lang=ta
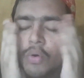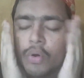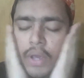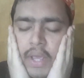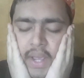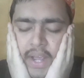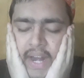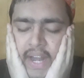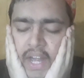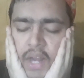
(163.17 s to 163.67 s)

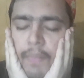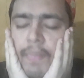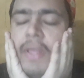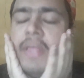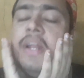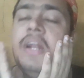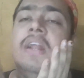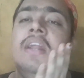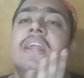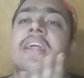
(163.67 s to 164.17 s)
ஓகே
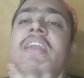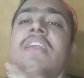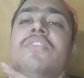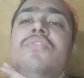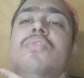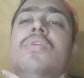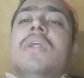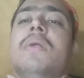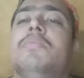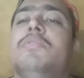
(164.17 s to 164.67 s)
கண்டிப்பாக அதனால் நான்
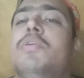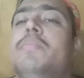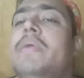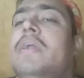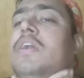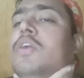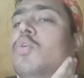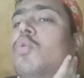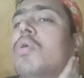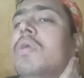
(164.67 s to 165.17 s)
என்ன
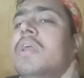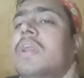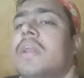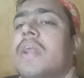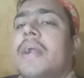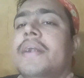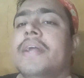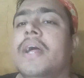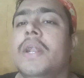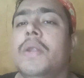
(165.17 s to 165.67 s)
சொல்கிறேன் டோனர்
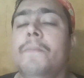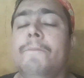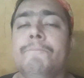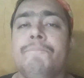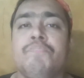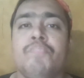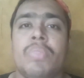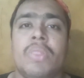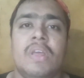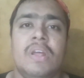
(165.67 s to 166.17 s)
இல்லாட்டாலும்
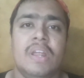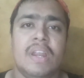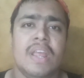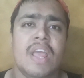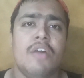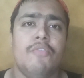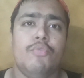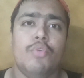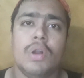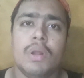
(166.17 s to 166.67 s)

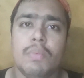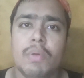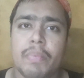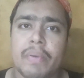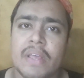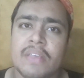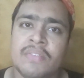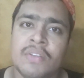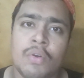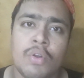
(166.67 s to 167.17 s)
நிறைய அஃபோர்டபுள்
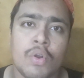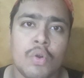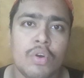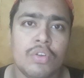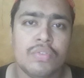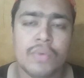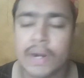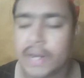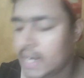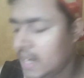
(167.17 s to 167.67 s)
ப்ரைஸில் உள்ள
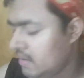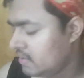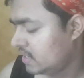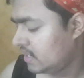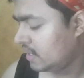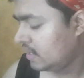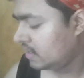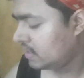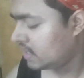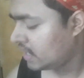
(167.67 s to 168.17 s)
ரோஸ் வாட்டர்லாம்
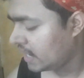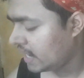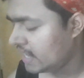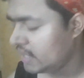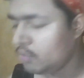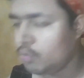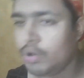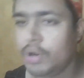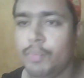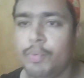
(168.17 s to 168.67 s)
வந்துட்டு இருக்குது நீங்கள்
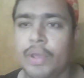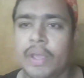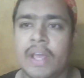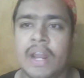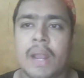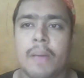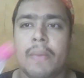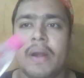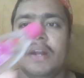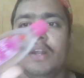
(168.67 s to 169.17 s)
இது கூட
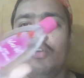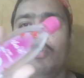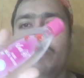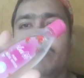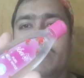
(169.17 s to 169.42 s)
போய்க்கலாம் ஹண்ட்ரட்